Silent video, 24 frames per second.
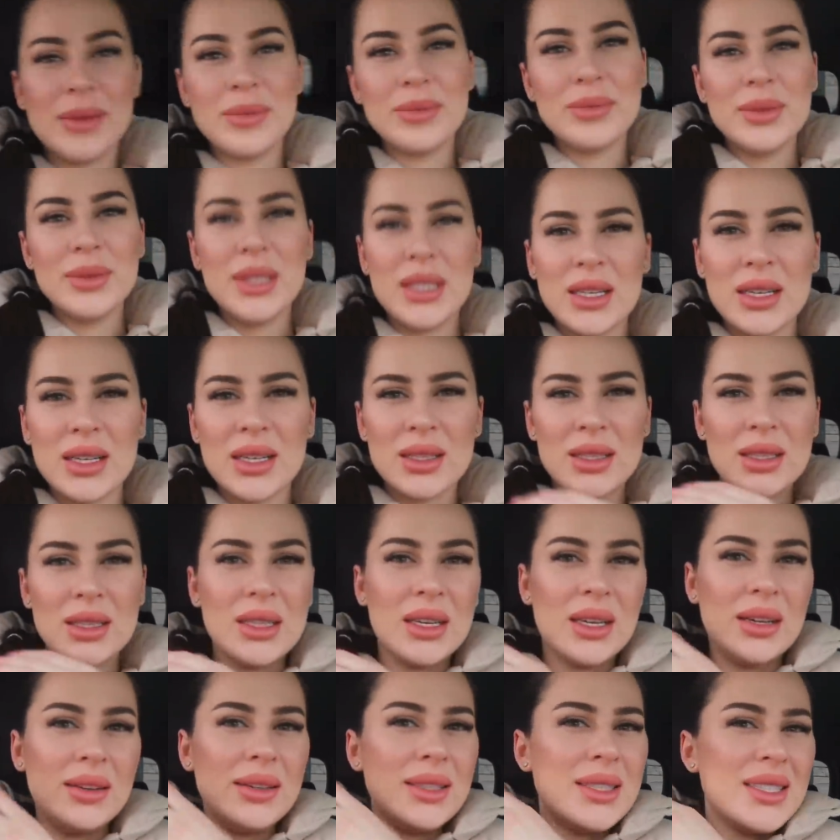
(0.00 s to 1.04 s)
мне так это
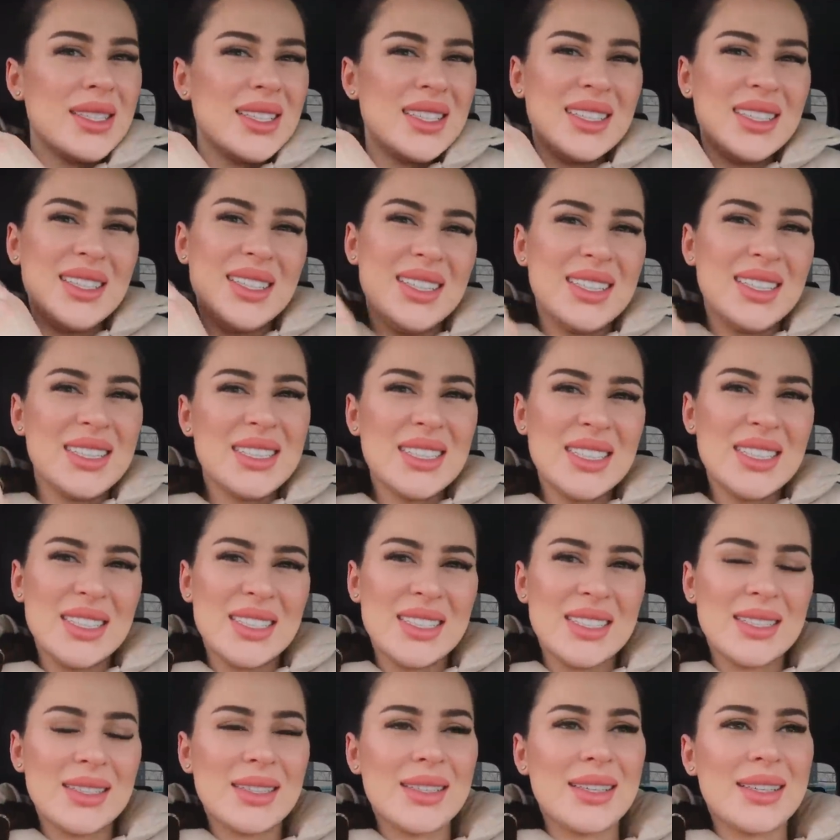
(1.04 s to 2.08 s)
нравится,
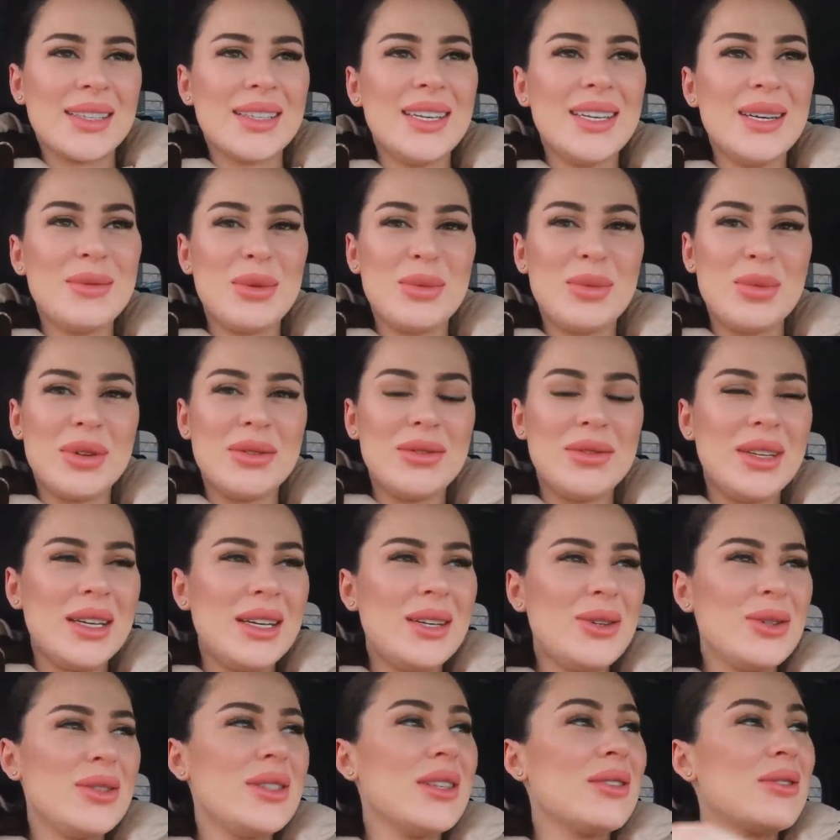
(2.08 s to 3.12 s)
конечно. Когда я
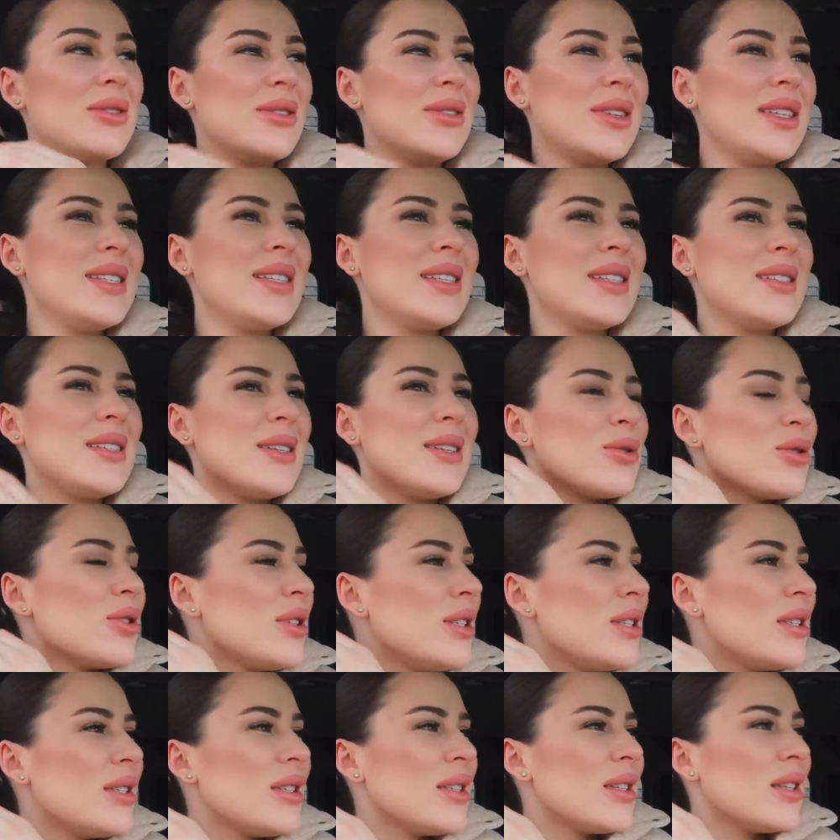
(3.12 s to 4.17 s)
поправляюсь, я взвесилась, я уже
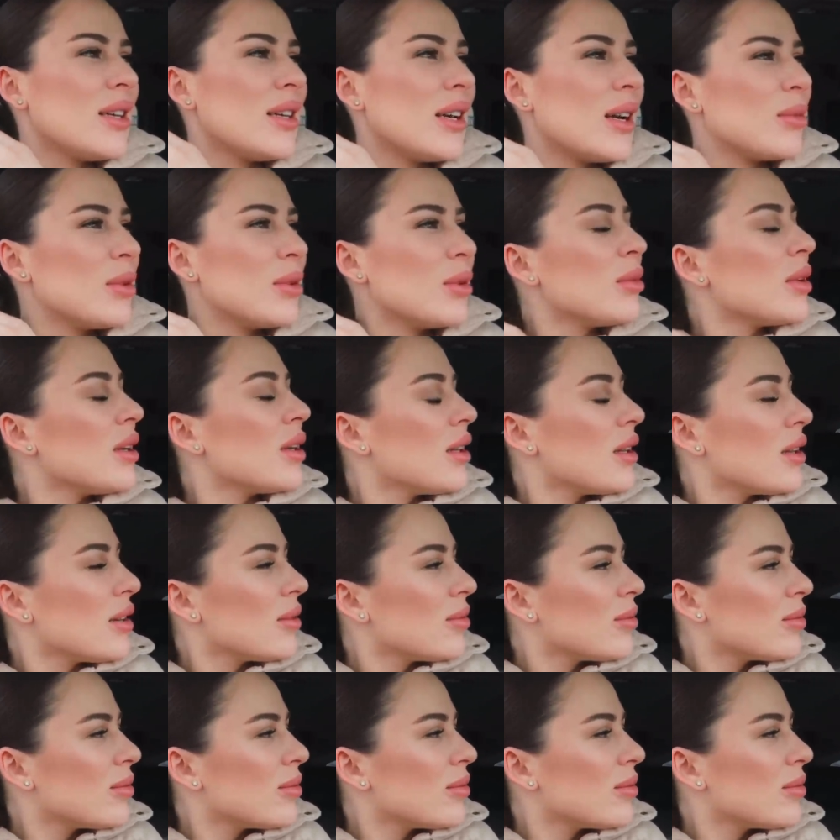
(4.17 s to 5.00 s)
10 килограмм набрала.